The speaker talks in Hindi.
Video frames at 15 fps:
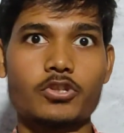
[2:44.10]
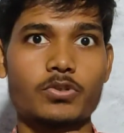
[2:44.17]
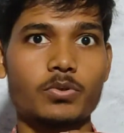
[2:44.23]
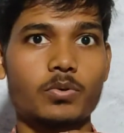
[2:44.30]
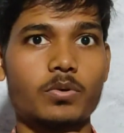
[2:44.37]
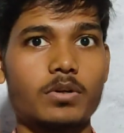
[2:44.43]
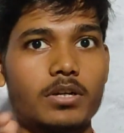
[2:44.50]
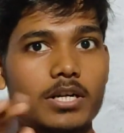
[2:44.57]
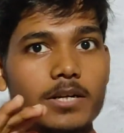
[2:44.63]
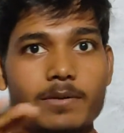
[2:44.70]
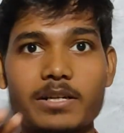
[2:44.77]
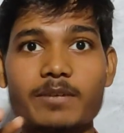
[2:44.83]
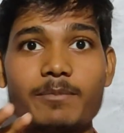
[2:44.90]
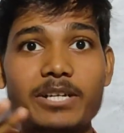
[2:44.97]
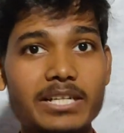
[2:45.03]
सो इट
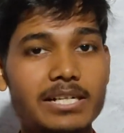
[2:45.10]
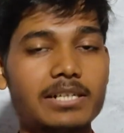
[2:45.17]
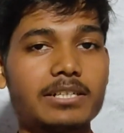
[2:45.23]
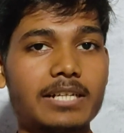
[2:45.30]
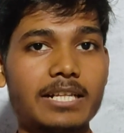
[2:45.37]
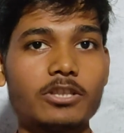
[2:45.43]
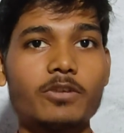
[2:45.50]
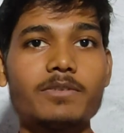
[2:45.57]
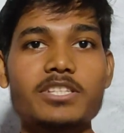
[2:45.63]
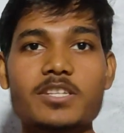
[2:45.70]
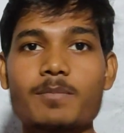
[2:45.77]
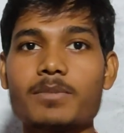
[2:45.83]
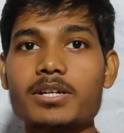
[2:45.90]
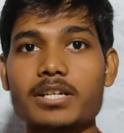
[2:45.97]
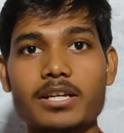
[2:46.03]
विल रिपीट टिल टेंथ ऑफ
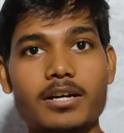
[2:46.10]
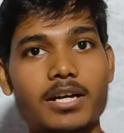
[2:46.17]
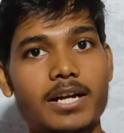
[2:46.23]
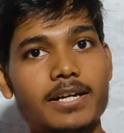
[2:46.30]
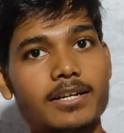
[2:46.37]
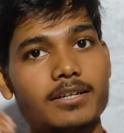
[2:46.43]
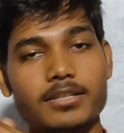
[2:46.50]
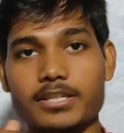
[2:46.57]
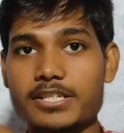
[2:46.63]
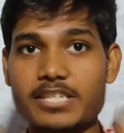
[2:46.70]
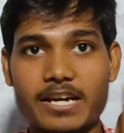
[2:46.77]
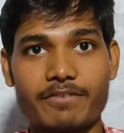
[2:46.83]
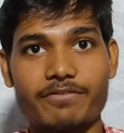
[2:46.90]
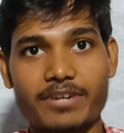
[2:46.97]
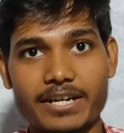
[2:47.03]
दिसंबर एंड
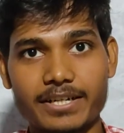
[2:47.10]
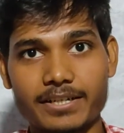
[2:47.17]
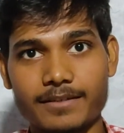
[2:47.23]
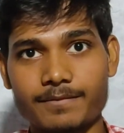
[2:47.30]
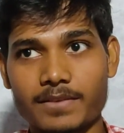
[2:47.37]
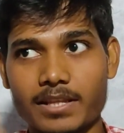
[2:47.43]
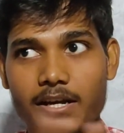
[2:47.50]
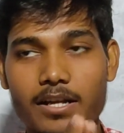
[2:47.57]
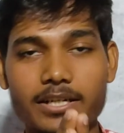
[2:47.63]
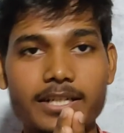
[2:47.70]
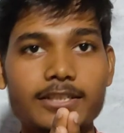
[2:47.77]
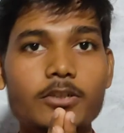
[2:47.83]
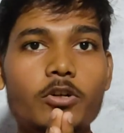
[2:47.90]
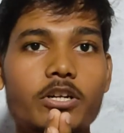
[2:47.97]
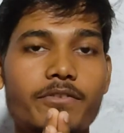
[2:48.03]
इच आ फ्राइडे आई
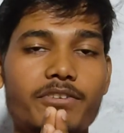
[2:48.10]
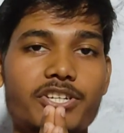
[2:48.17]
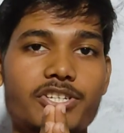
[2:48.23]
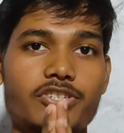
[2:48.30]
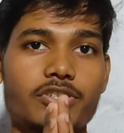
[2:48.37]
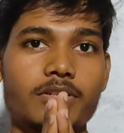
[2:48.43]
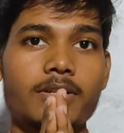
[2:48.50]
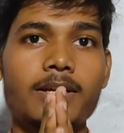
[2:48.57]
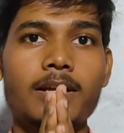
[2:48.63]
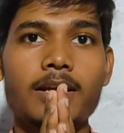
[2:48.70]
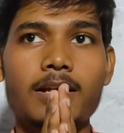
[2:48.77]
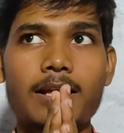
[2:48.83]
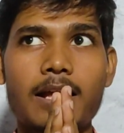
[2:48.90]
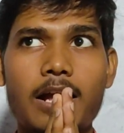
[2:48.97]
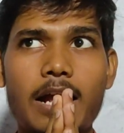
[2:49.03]
गेट द नोटिफिकेशन
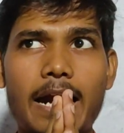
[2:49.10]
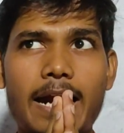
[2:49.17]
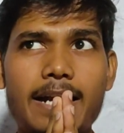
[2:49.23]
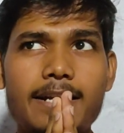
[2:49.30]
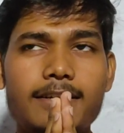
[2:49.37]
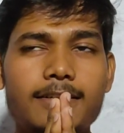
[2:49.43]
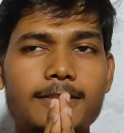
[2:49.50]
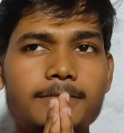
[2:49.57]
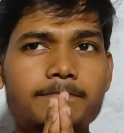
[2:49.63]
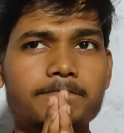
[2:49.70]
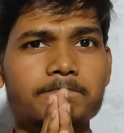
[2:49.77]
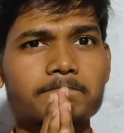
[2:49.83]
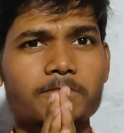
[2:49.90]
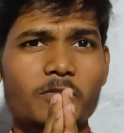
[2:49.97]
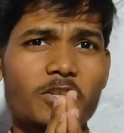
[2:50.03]
एंड
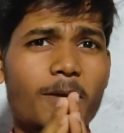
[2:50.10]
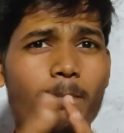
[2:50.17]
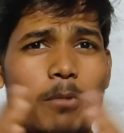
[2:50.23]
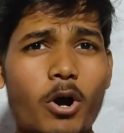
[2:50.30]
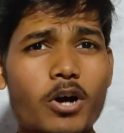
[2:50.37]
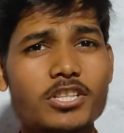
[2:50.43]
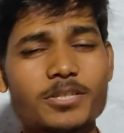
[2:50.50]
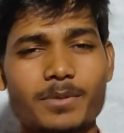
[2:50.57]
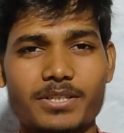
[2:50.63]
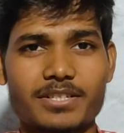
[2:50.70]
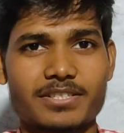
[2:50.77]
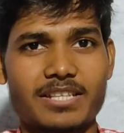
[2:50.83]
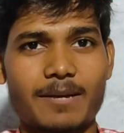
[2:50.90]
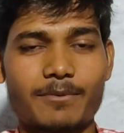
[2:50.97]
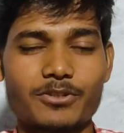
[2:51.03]
यार uh, बहुत
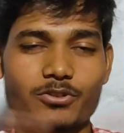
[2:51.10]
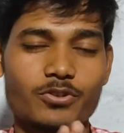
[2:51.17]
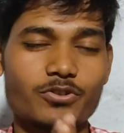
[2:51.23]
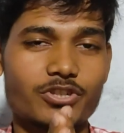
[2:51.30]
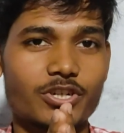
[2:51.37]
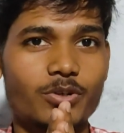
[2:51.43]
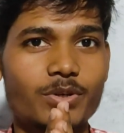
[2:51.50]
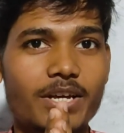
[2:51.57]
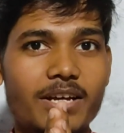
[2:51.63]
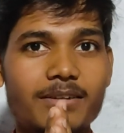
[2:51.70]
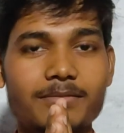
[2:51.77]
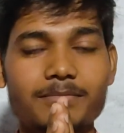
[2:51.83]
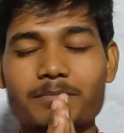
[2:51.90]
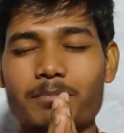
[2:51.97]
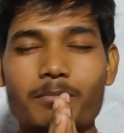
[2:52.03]
ज़बरदस्त है आप इसको यूज करो
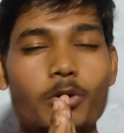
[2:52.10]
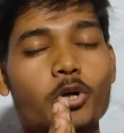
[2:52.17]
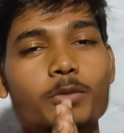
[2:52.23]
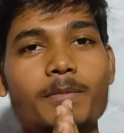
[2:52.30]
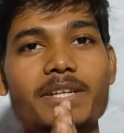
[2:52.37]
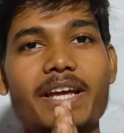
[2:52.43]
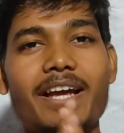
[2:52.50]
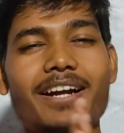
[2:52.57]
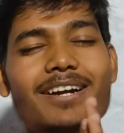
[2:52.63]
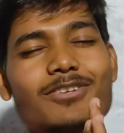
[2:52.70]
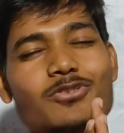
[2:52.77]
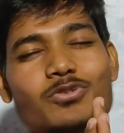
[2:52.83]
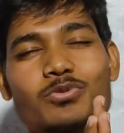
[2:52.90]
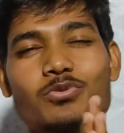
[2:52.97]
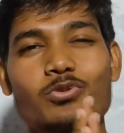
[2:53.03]
यार बहुत मज़ा आएगा
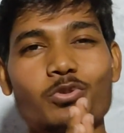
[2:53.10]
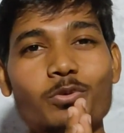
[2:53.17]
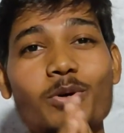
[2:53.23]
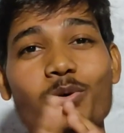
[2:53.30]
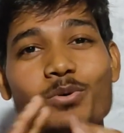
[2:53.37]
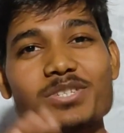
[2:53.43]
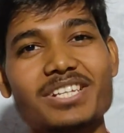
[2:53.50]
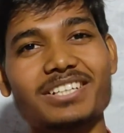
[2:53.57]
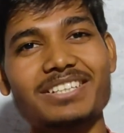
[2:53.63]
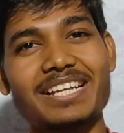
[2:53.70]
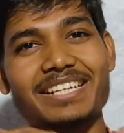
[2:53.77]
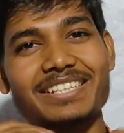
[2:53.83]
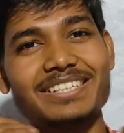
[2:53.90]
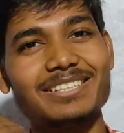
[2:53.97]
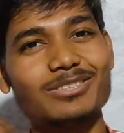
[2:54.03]
शुरू में हो सकता
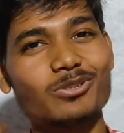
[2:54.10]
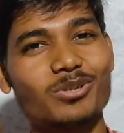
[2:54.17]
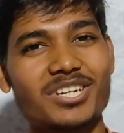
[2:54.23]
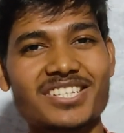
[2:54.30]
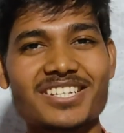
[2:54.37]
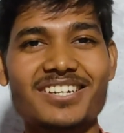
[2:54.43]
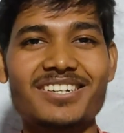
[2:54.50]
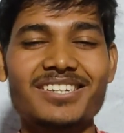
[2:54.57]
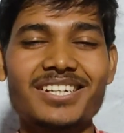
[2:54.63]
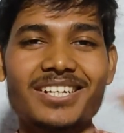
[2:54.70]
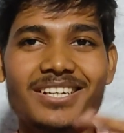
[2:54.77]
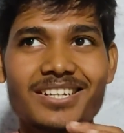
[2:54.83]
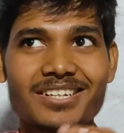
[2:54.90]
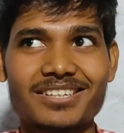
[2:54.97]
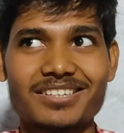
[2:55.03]
है कि थोड़ा सा
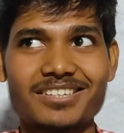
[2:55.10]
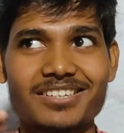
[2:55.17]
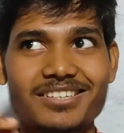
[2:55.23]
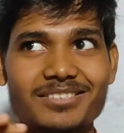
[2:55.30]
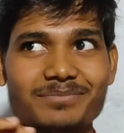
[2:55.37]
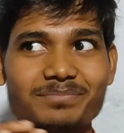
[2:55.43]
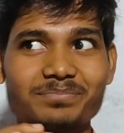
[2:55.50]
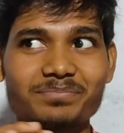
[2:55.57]
uh,